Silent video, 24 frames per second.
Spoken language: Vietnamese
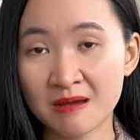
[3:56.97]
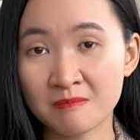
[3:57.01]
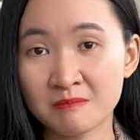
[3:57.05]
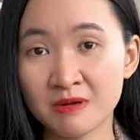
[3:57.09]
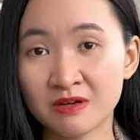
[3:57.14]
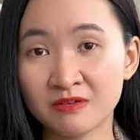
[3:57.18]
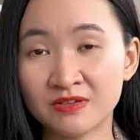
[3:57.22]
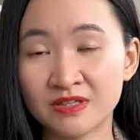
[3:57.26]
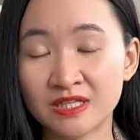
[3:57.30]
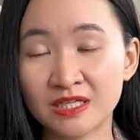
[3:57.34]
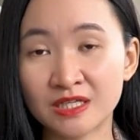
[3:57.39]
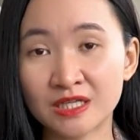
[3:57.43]

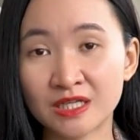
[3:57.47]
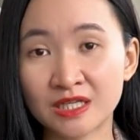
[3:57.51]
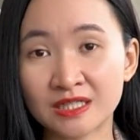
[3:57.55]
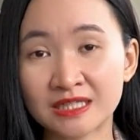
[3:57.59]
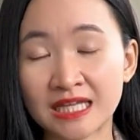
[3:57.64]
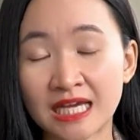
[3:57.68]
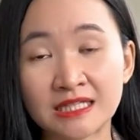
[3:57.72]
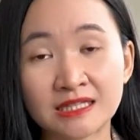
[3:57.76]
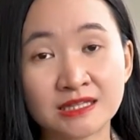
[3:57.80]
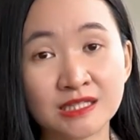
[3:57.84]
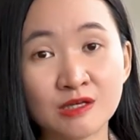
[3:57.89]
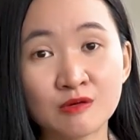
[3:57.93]
bởi vì
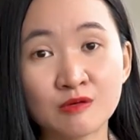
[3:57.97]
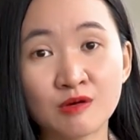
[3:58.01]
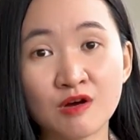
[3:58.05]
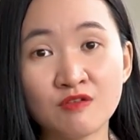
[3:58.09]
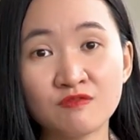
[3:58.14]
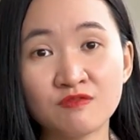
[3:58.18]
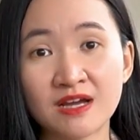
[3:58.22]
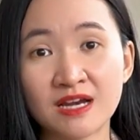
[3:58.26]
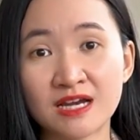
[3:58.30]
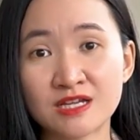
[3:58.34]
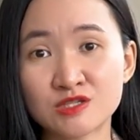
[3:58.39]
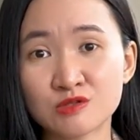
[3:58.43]
thành tựu
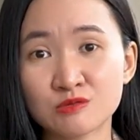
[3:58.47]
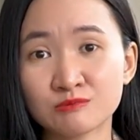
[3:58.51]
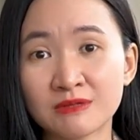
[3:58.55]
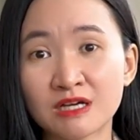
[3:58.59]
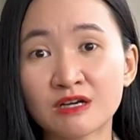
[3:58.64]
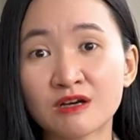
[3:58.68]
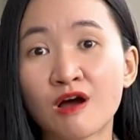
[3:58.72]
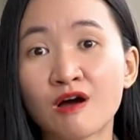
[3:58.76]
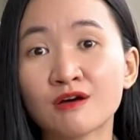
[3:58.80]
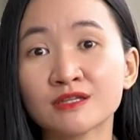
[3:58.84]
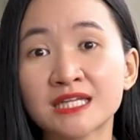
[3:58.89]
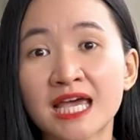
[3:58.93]
không phải là chúng ta
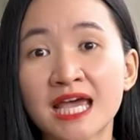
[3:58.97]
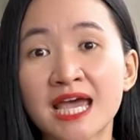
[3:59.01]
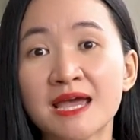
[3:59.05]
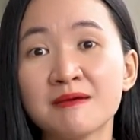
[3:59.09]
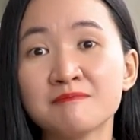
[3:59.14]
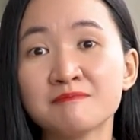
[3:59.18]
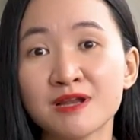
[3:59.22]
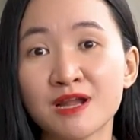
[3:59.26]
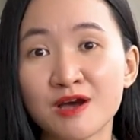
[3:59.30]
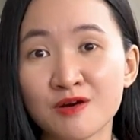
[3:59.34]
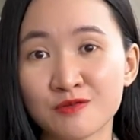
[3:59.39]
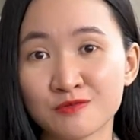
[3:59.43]
có
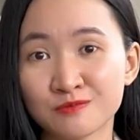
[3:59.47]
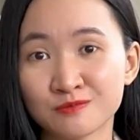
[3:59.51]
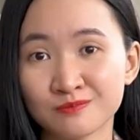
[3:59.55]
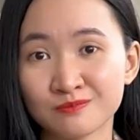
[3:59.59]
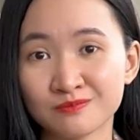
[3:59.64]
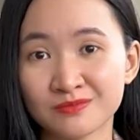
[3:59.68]
thêm đâu